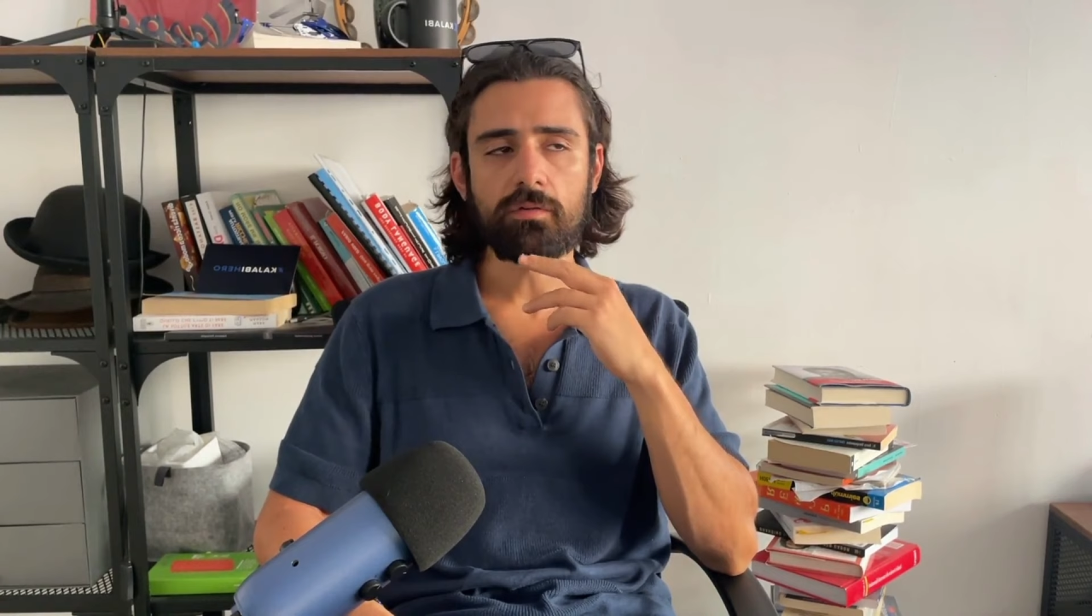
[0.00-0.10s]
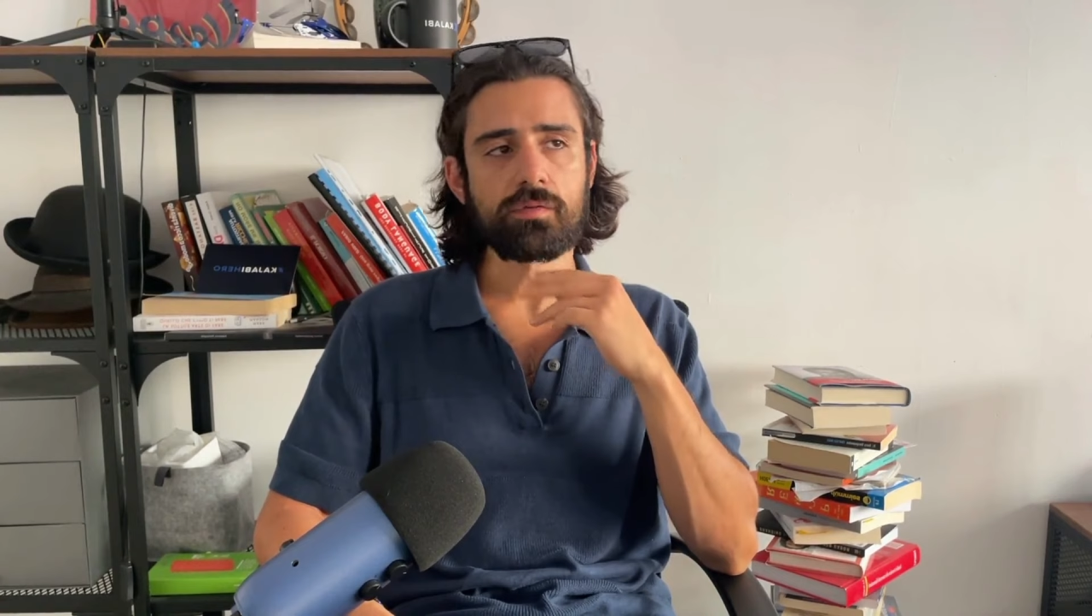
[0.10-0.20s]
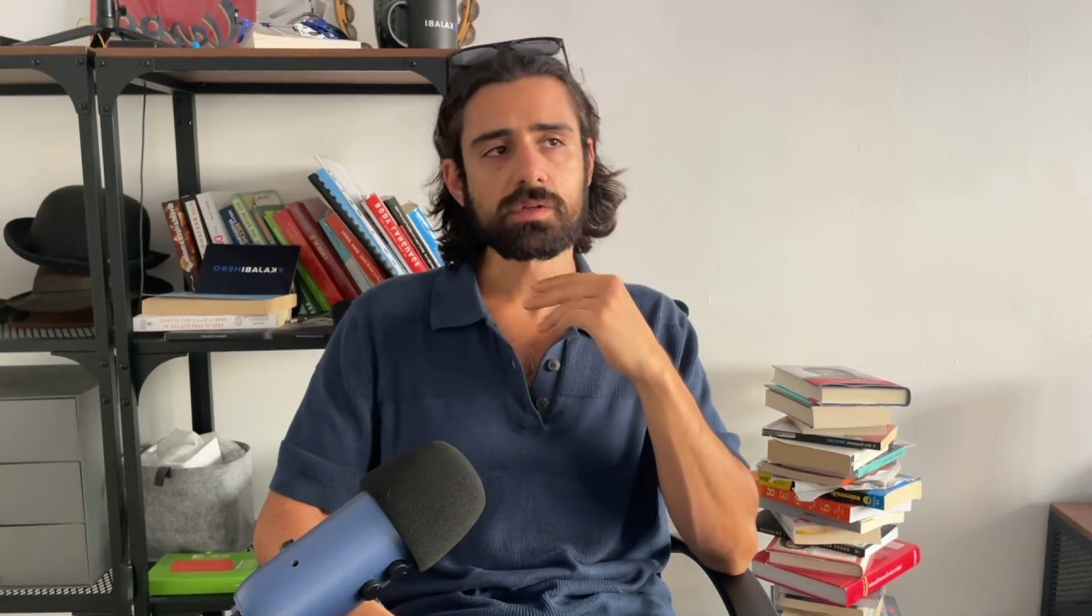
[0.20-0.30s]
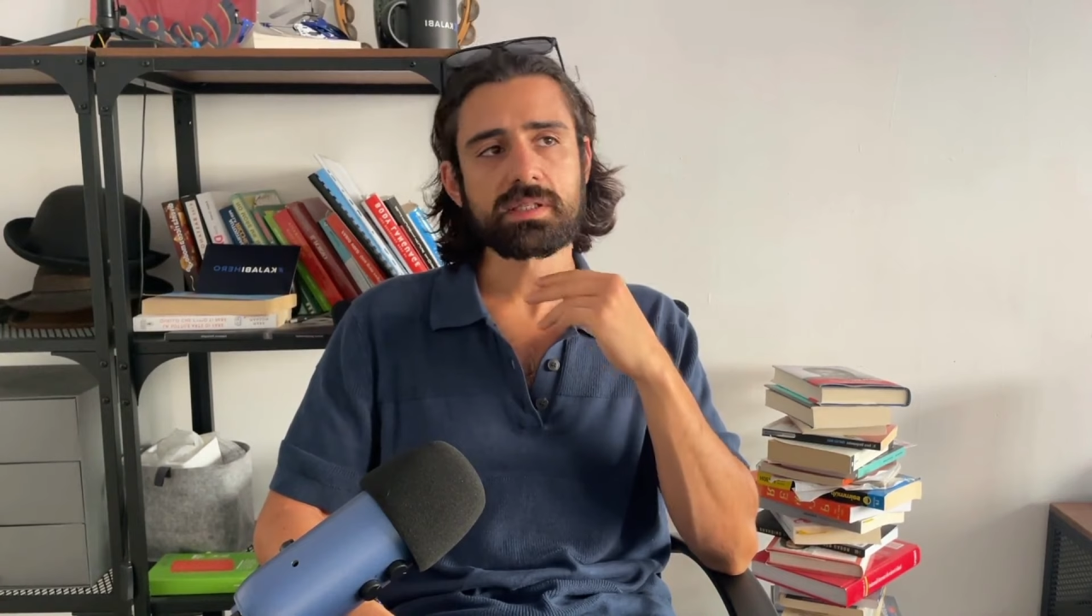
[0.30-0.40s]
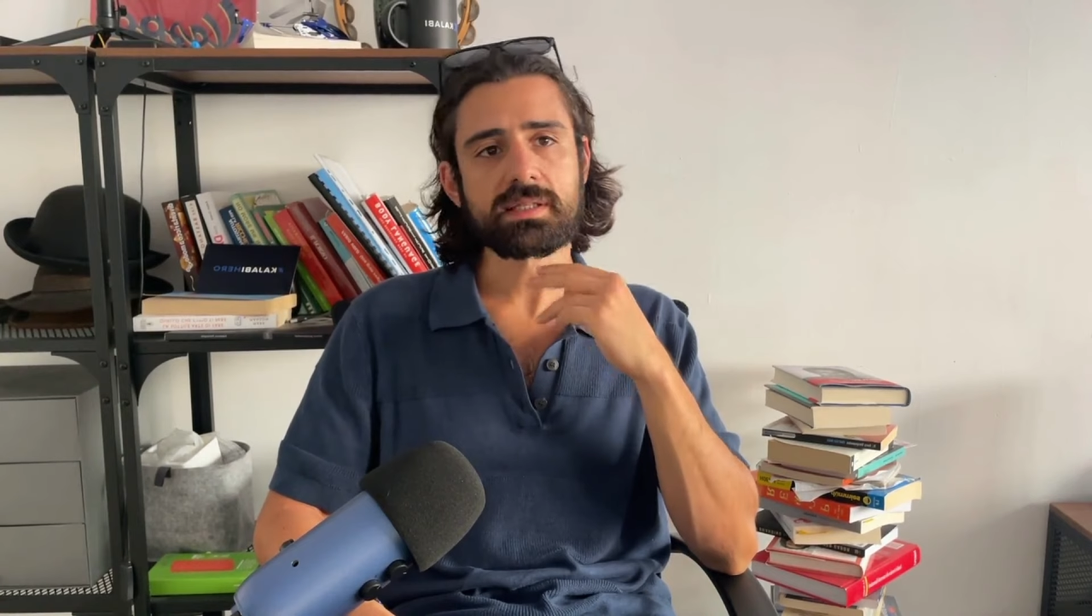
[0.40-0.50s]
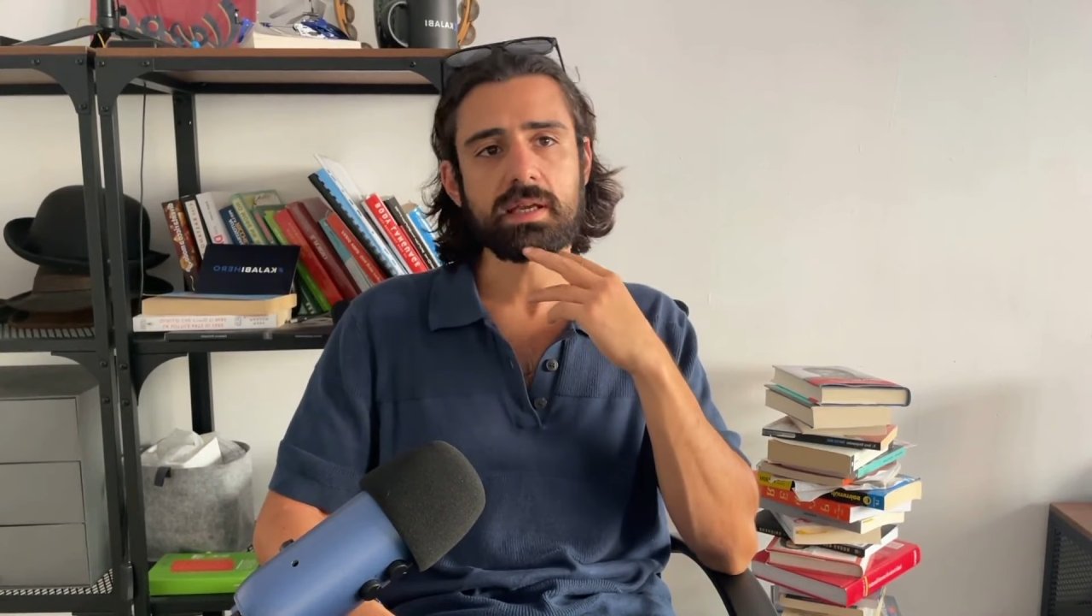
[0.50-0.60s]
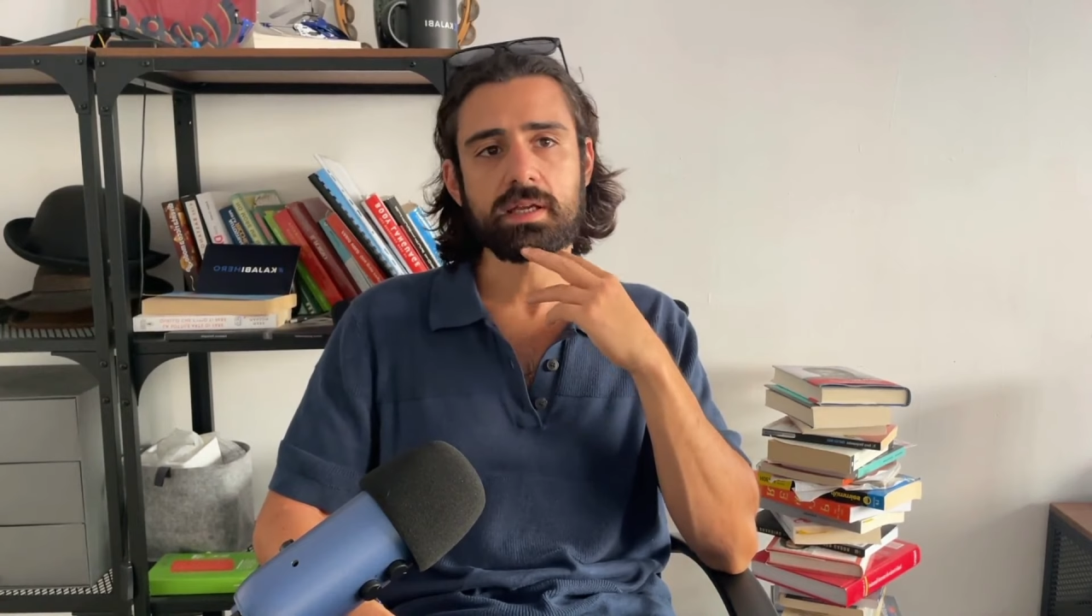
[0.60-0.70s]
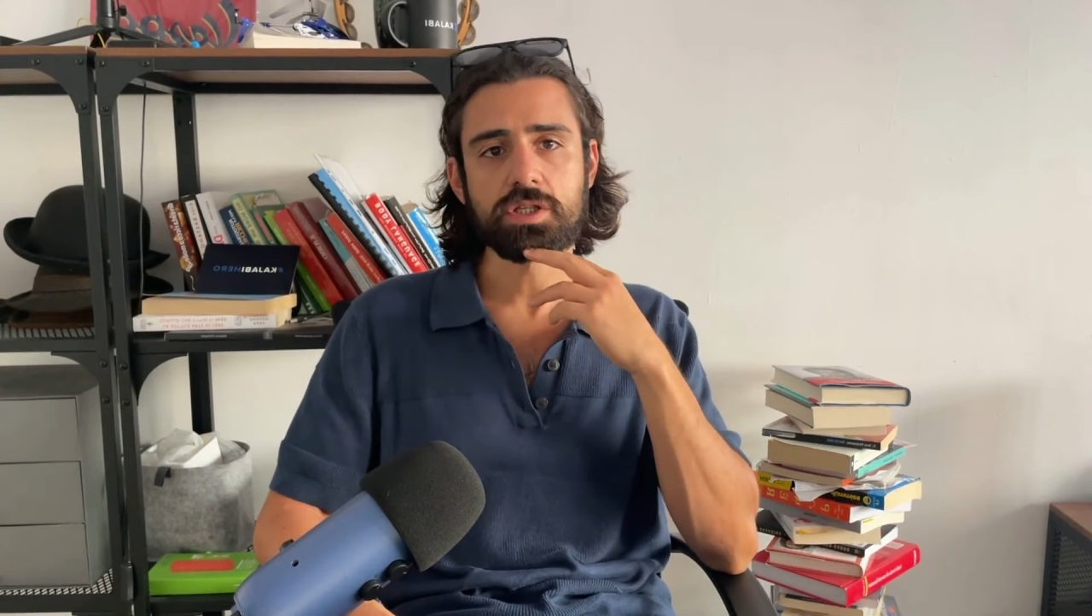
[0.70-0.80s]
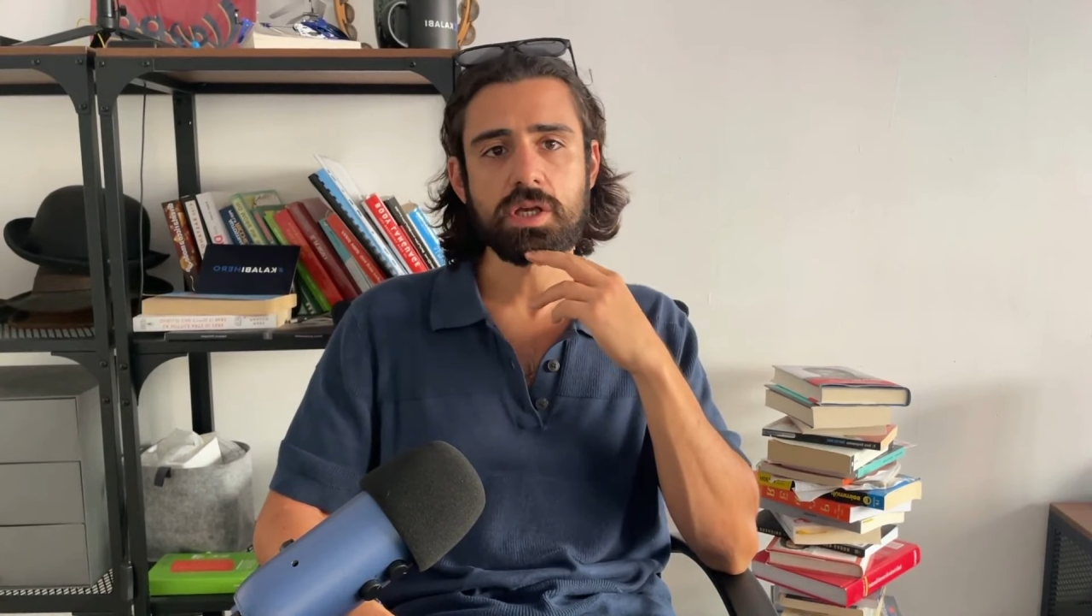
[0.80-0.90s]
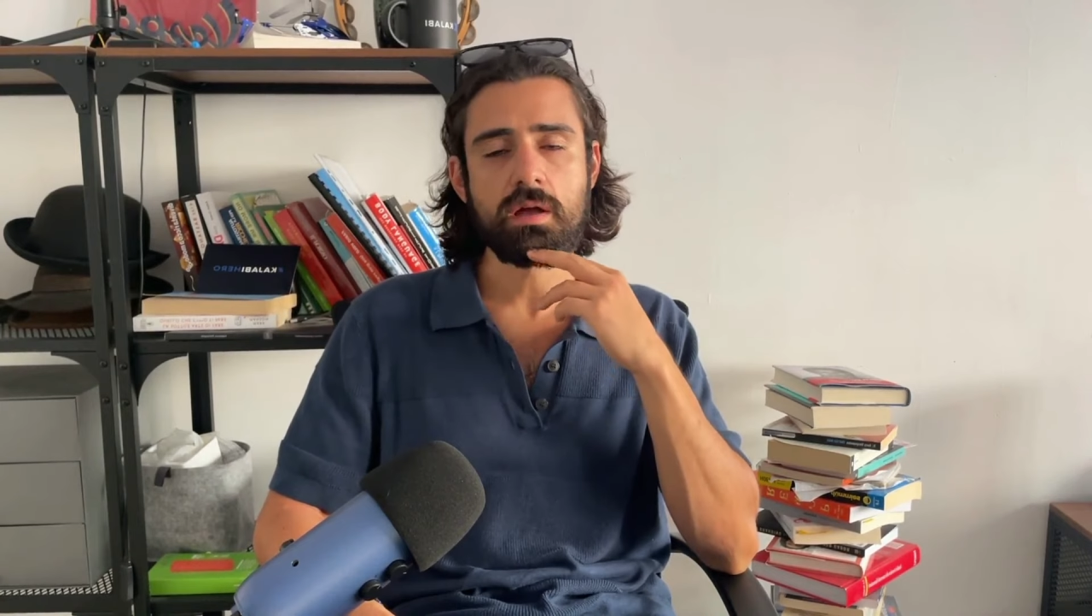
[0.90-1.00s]
forse sai che
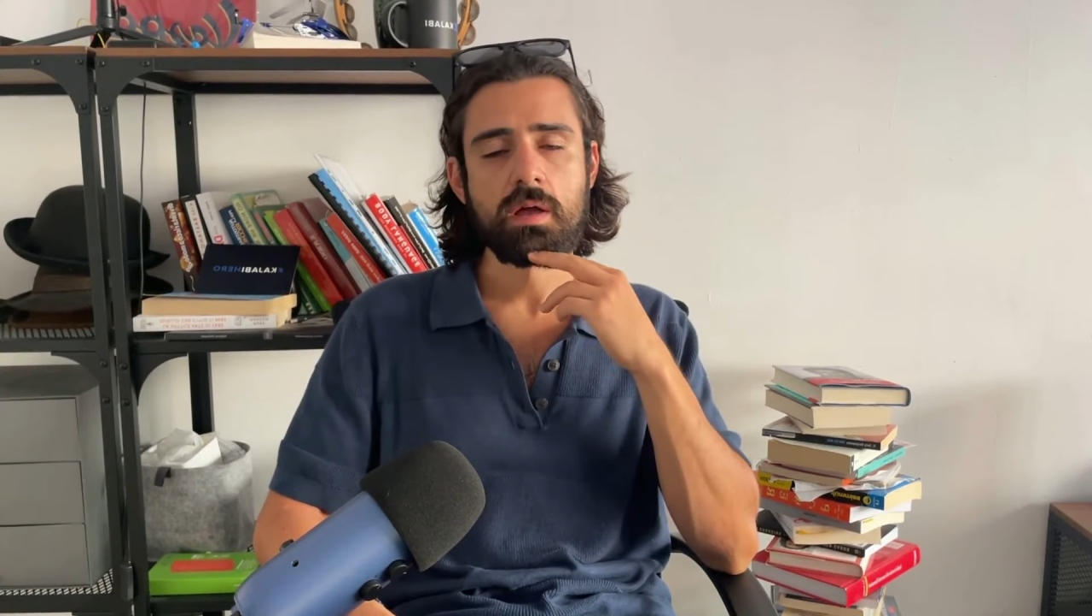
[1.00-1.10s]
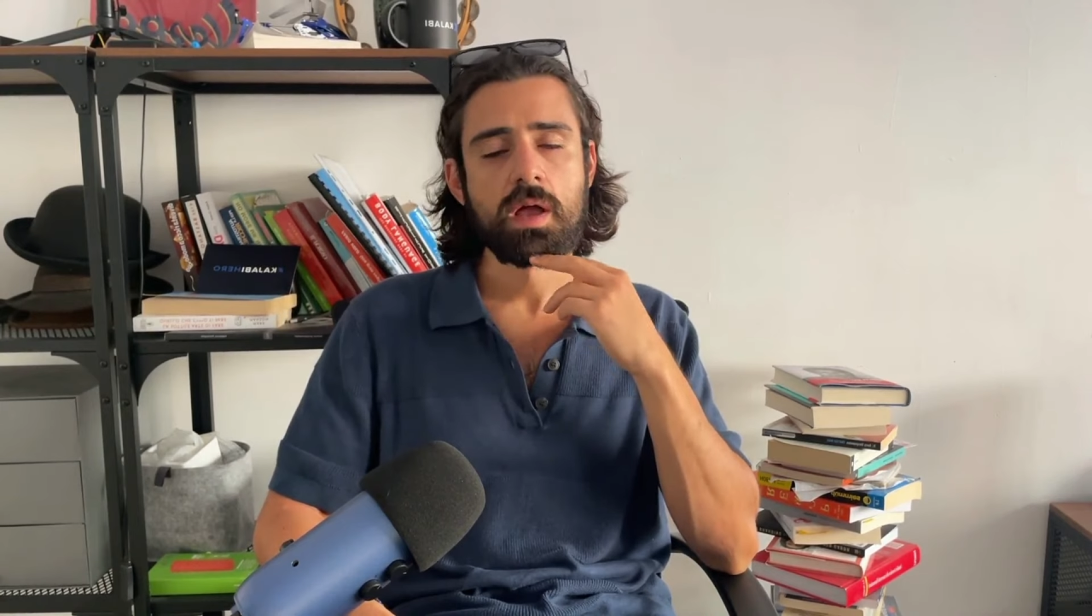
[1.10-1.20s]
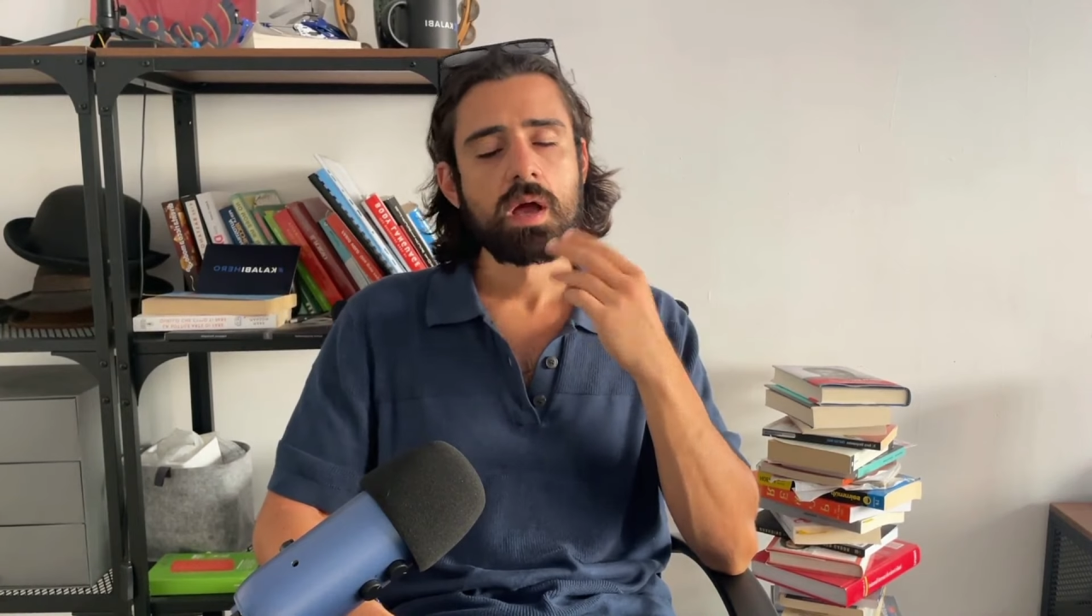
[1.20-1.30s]
c'è,